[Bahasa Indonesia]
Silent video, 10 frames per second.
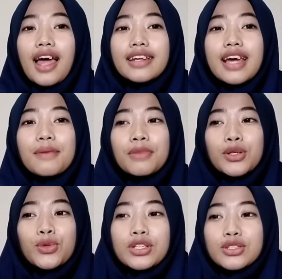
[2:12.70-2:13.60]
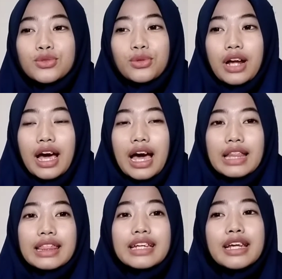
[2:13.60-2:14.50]
Landa menulis
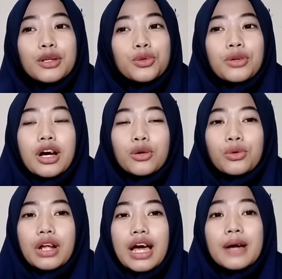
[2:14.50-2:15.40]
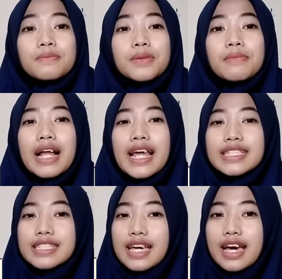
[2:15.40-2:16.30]
surat dan kura-kura
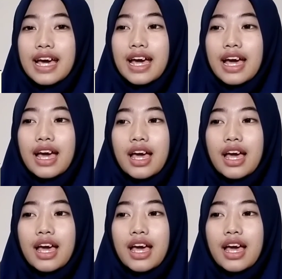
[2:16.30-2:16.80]
membalasnya.